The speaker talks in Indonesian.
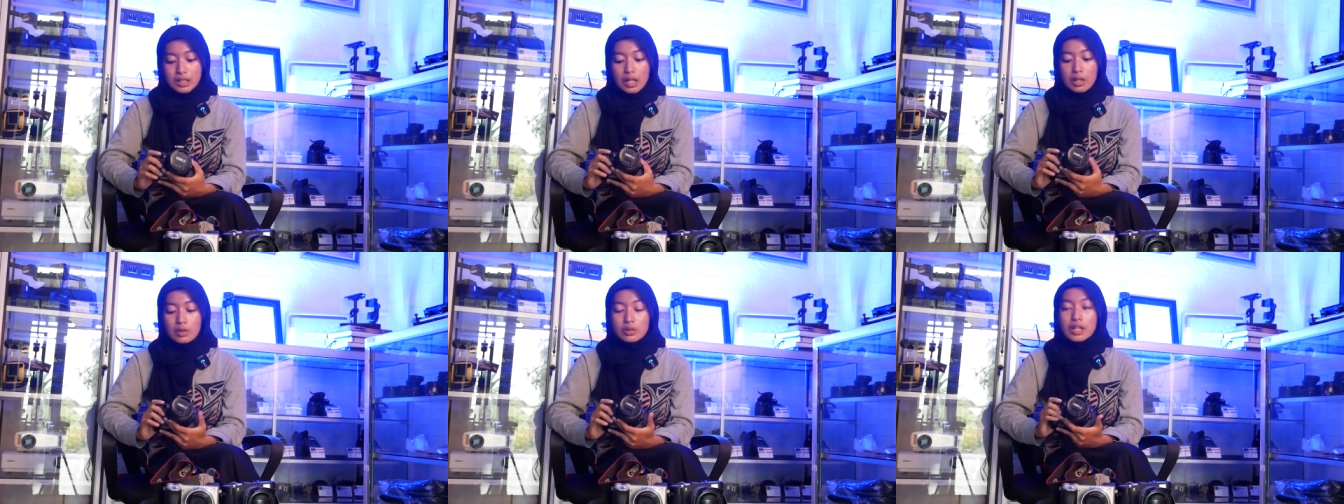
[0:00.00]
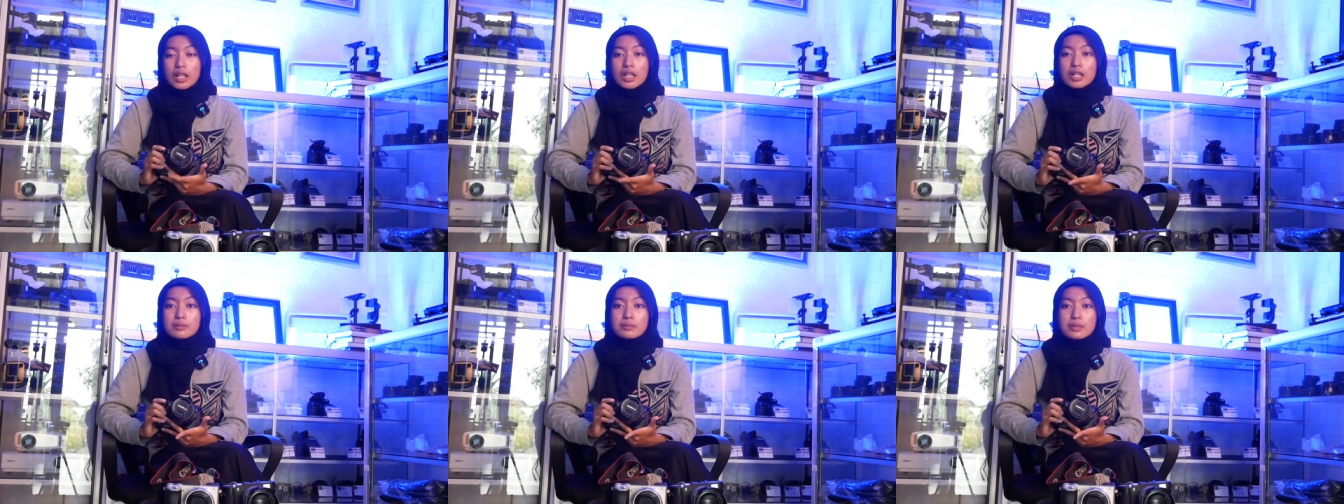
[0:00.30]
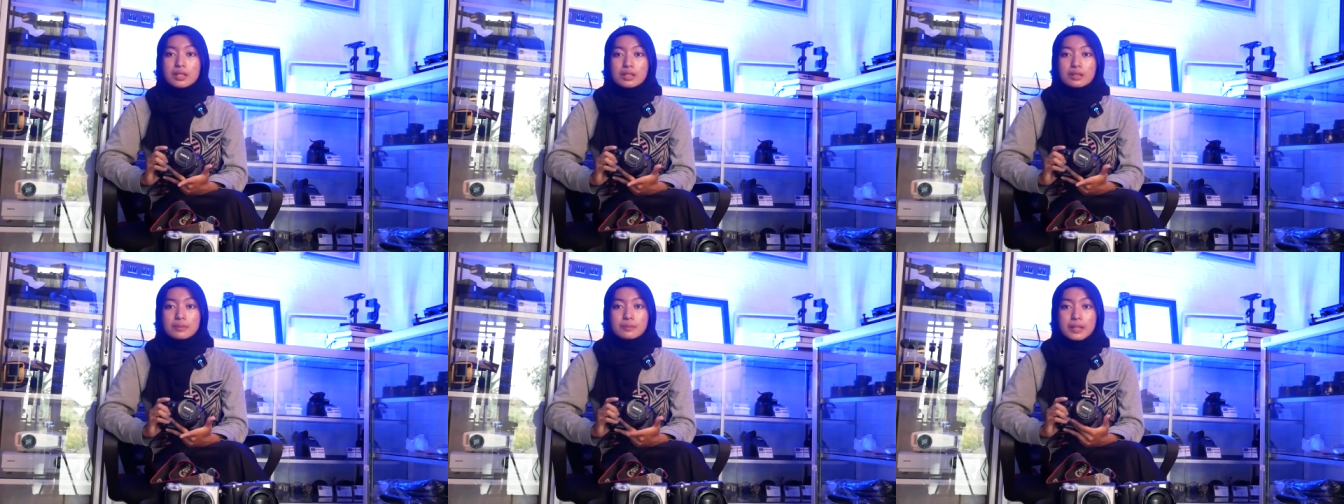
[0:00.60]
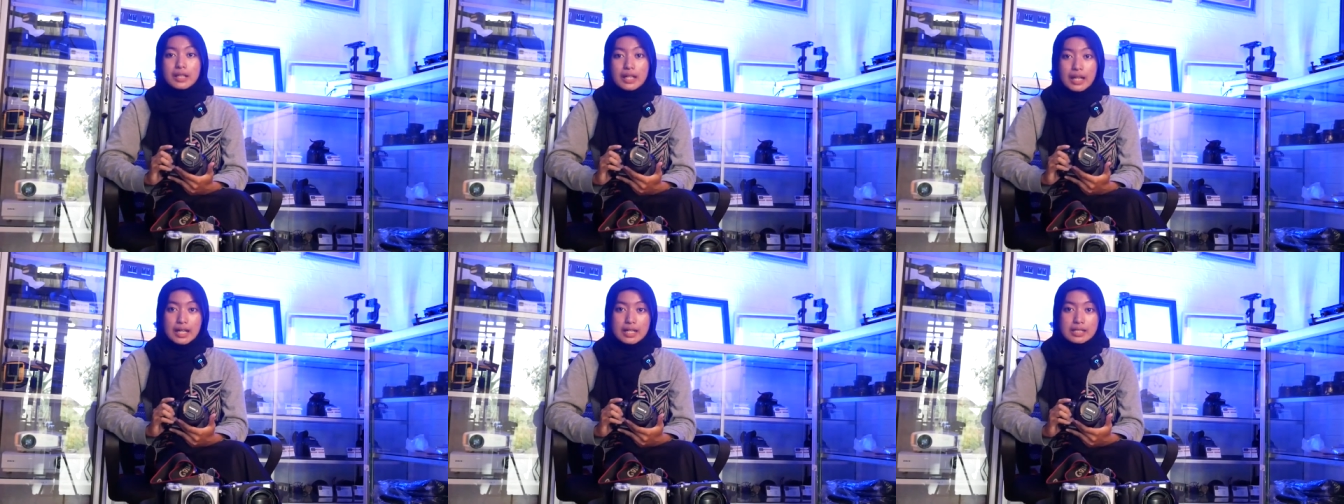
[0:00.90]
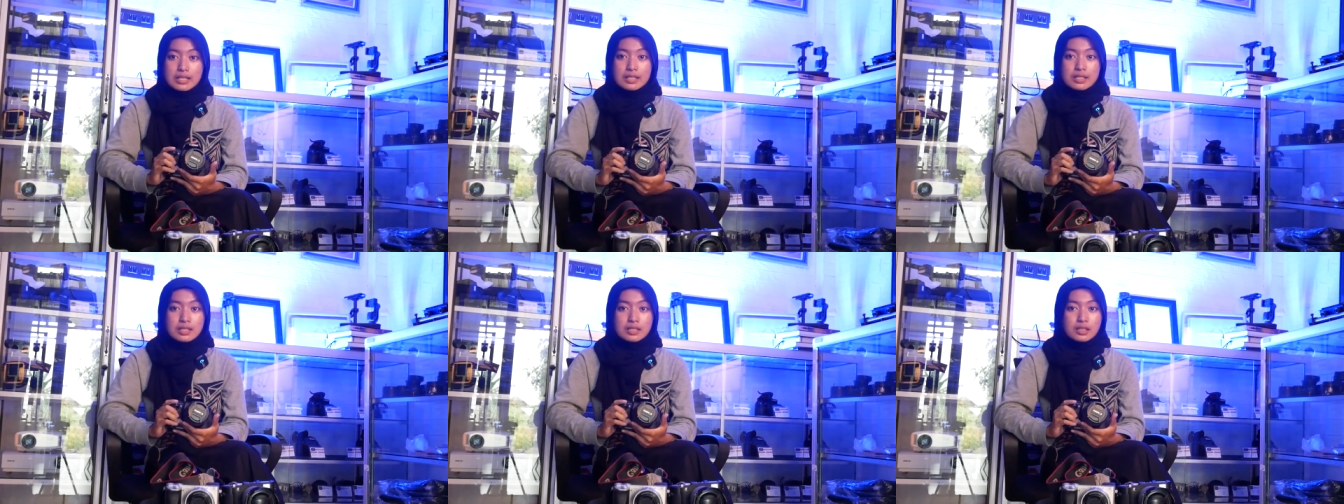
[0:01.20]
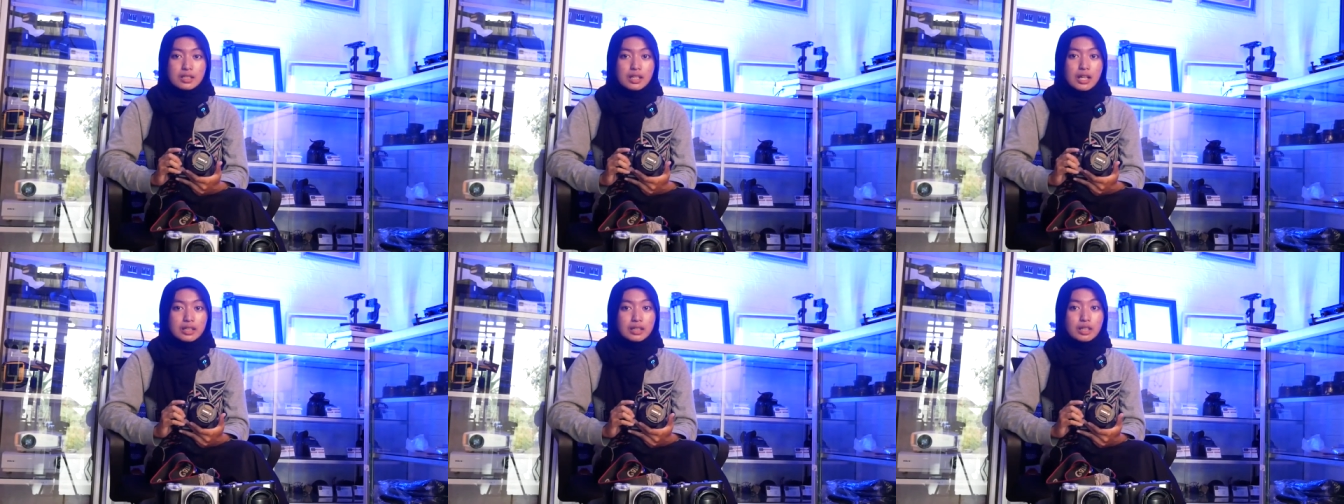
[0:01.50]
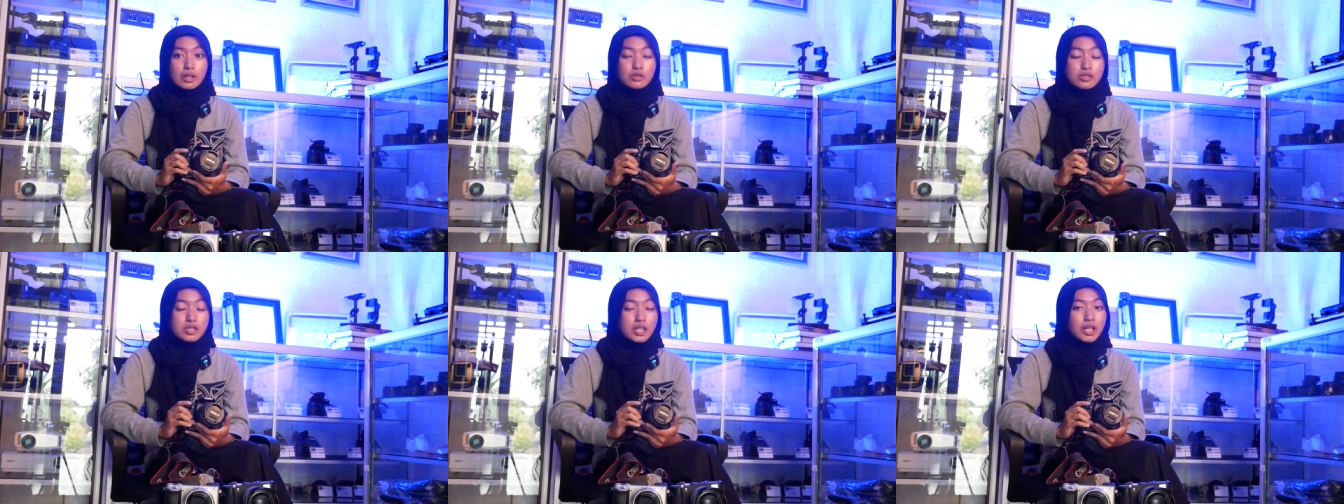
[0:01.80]
Kalau kalian beli bekas
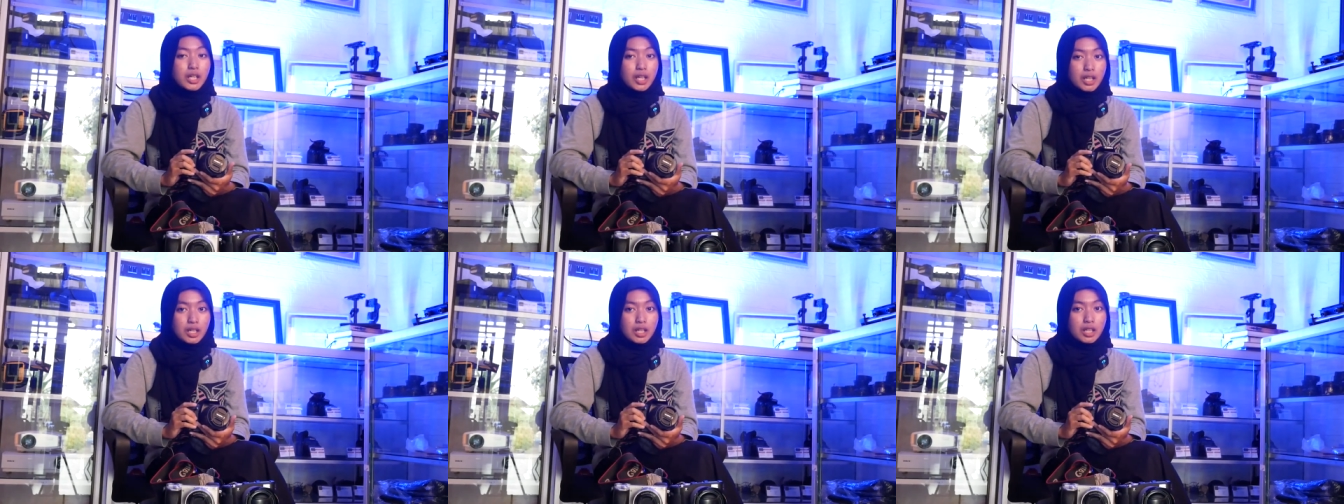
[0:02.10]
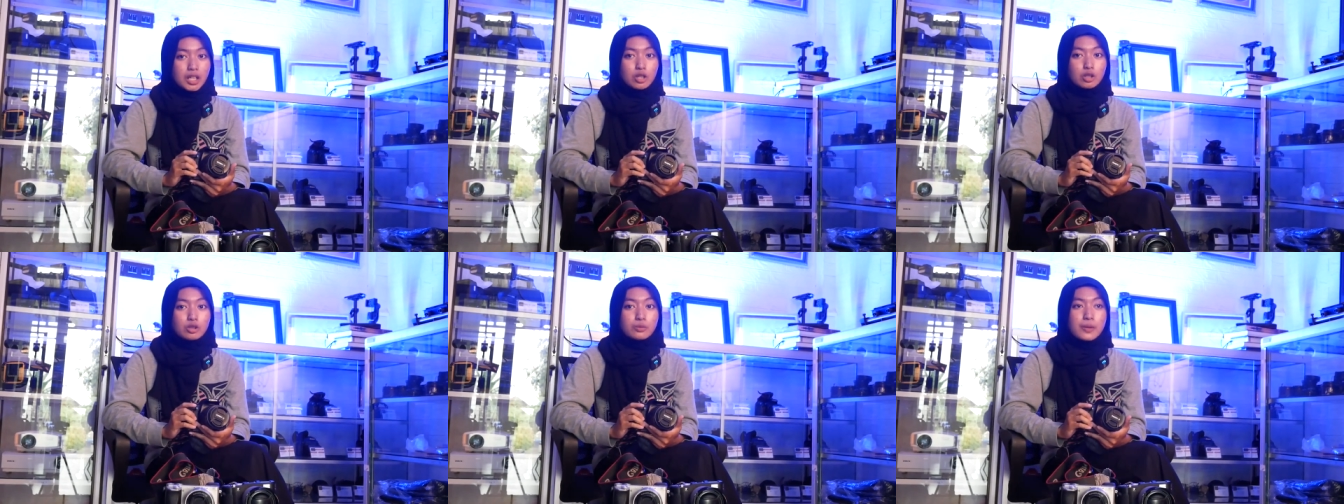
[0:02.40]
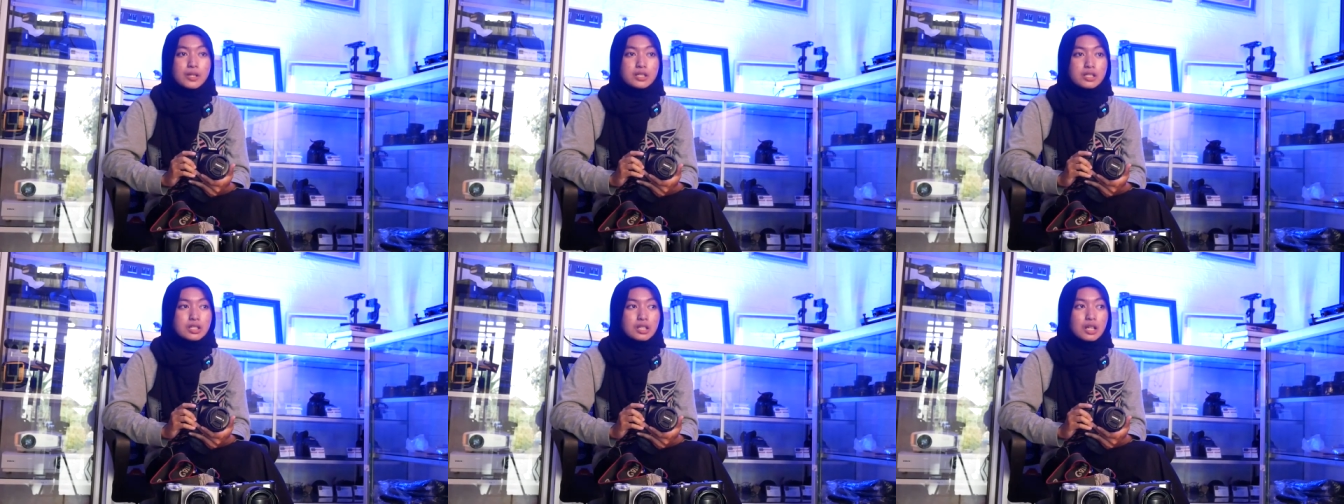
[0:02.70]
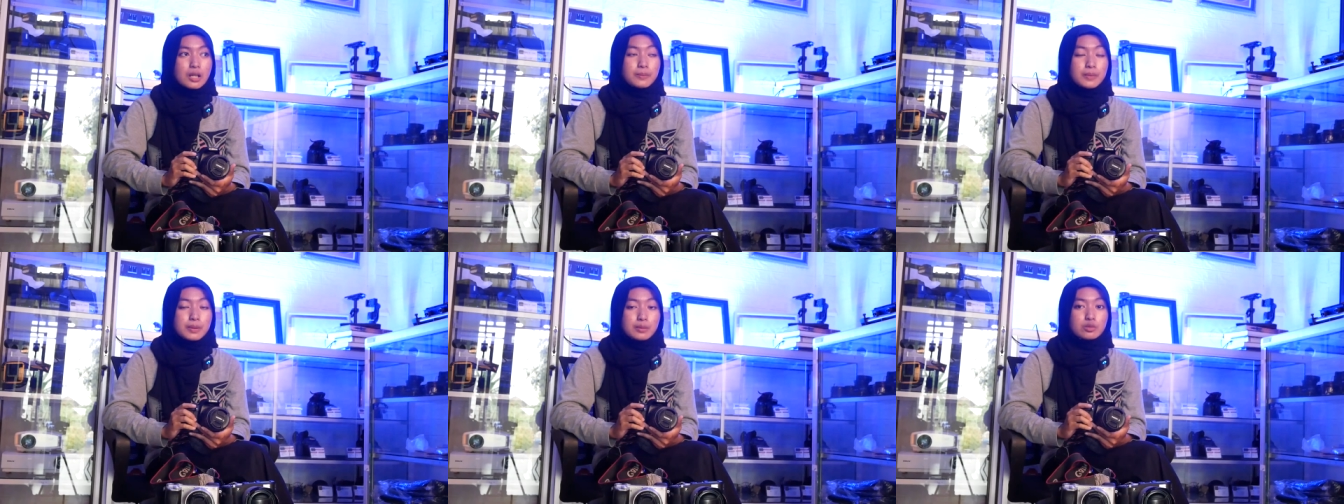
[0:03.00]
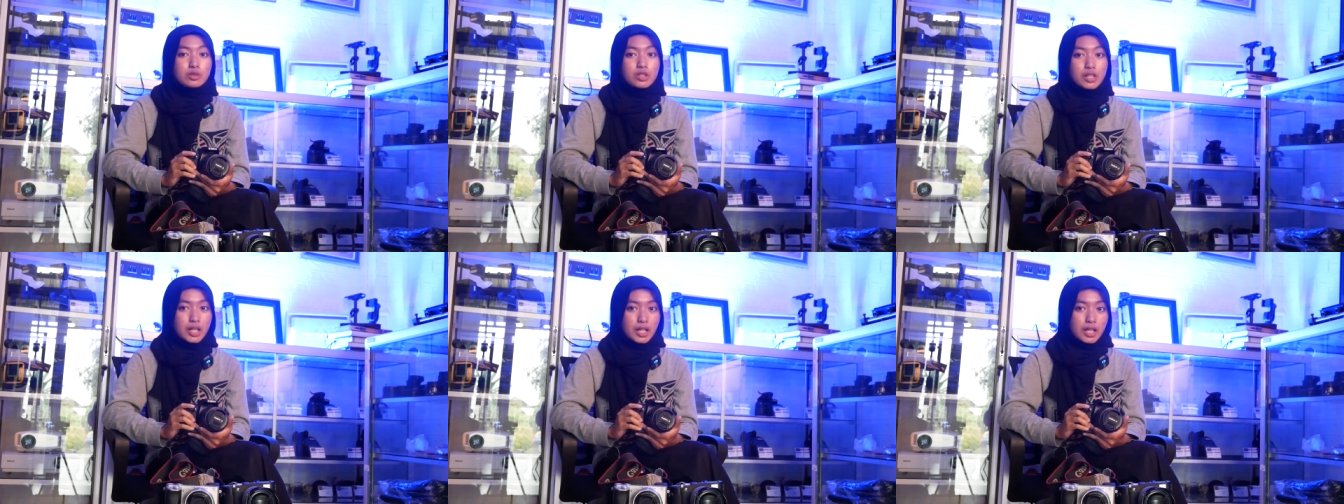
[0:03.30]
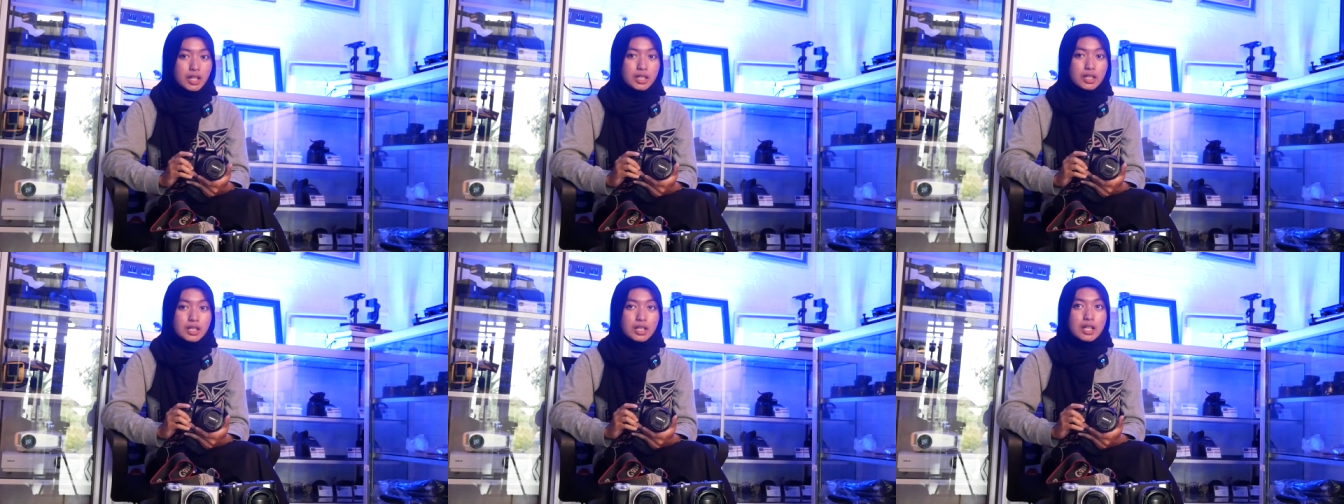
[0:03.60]
atau second itu masih lebih murah,